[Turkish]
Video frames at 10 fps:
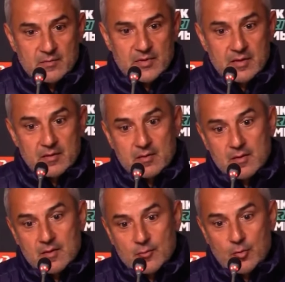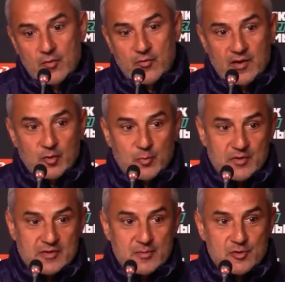bir UEFA
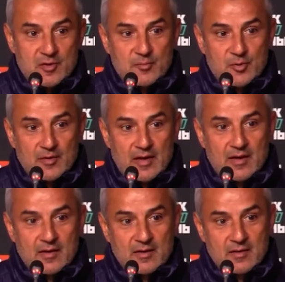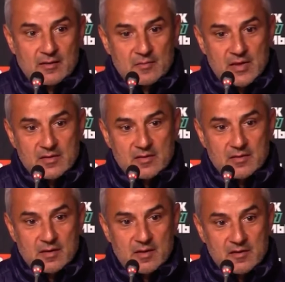Kupası bir Şampiyonlar Ligi
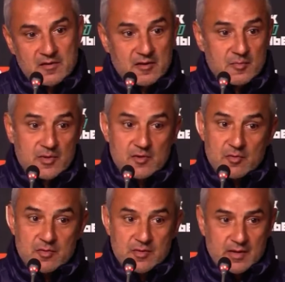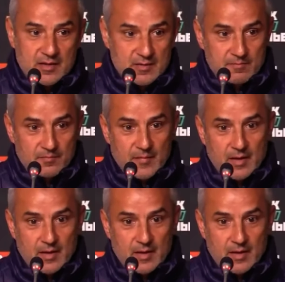maçlarında karşılaşmayı çok isterdim.